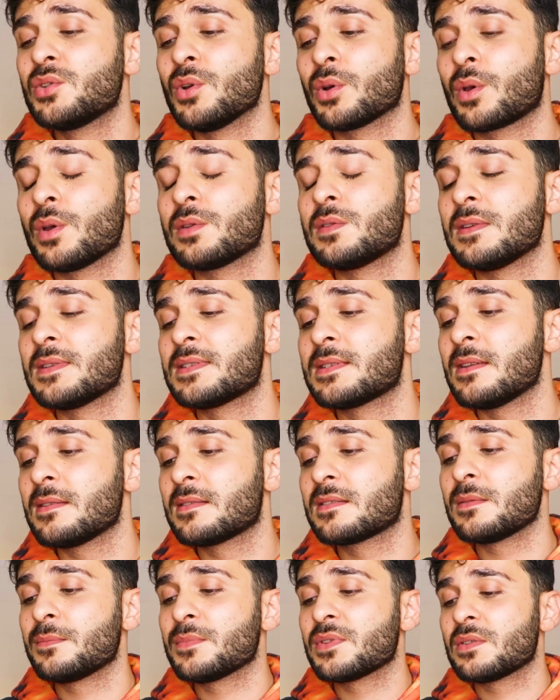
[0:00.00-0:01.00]
Çok kötü
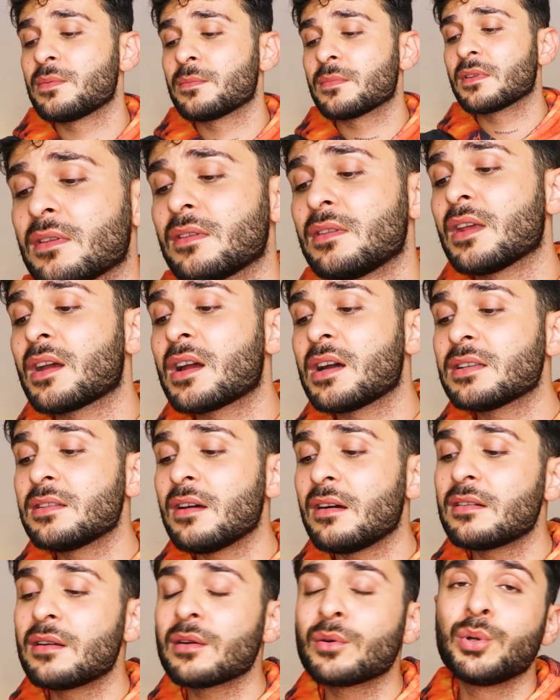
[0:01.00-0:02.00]
hissettim şimdi. Ne
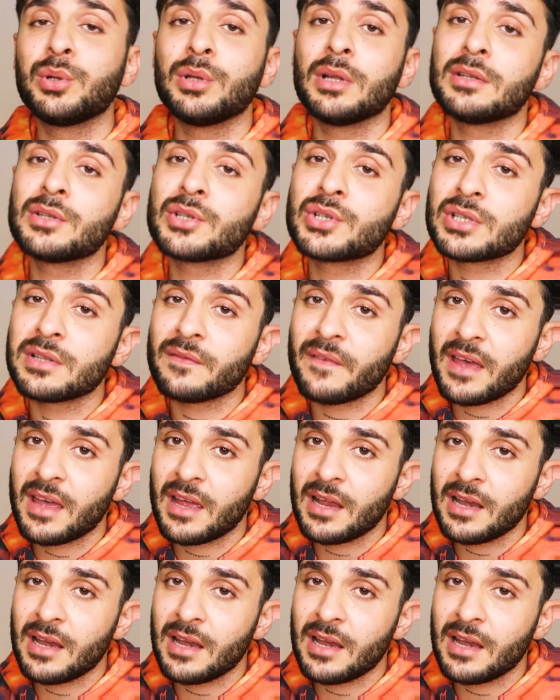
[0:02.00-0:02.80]
kadar kullanışlı ve